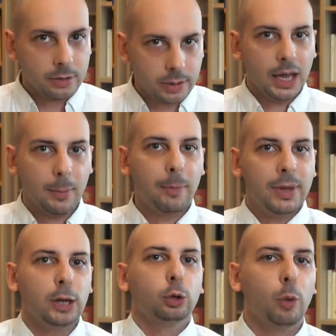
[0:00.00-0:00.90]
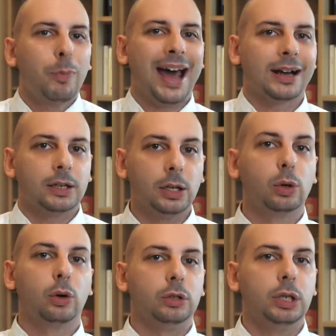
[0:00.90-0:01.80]
si chiama periodo
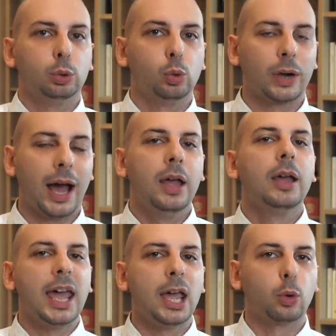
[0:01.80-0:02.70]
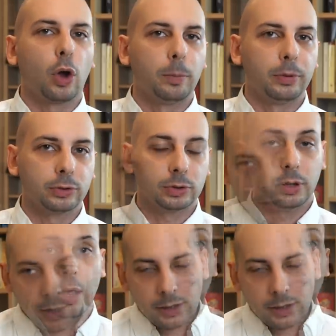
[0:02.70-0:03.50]
partico di Dura Europos.